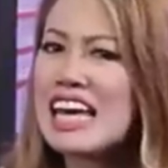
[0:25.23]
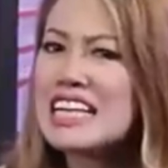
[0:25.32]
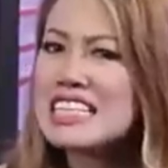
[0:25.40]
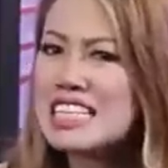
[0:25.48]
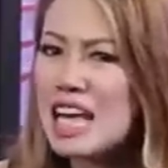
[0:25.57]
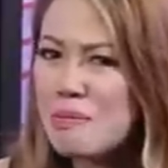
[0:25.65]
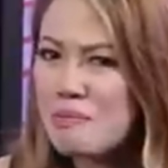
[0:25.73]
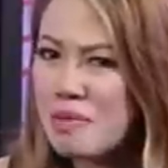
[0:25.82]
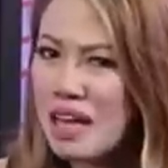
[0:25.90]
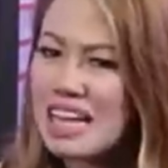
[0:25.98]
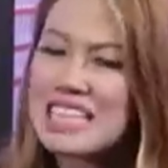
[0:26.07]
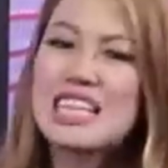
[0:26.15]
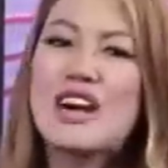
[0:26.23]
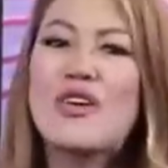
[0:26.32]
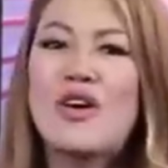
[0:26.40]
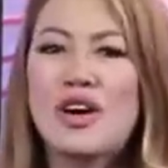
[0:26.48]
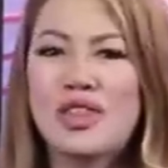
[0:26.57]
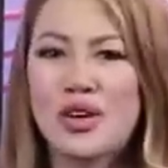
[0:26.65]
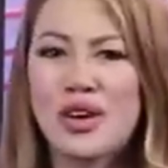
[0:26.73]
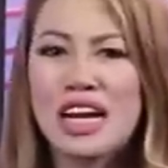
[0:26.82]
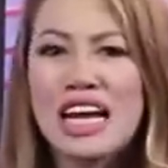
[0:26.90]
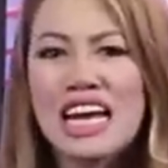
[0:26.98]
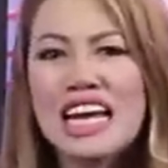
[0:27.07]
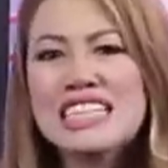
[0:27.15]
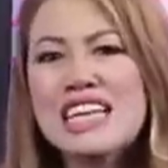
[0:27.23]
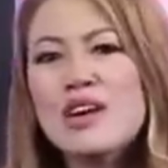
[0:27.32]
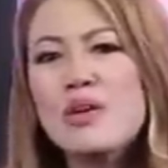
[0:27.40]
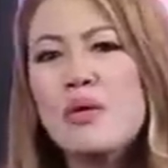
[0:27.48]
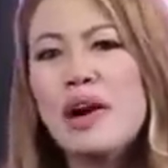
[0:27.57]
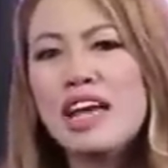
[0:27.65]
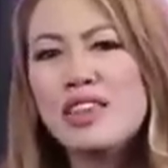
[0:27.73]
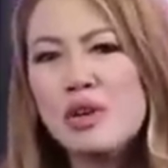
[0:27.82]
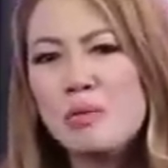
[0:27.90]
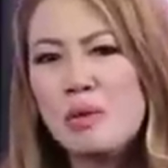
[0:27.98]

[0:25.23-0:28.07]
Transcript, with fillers: isip ng isang author, isang kwento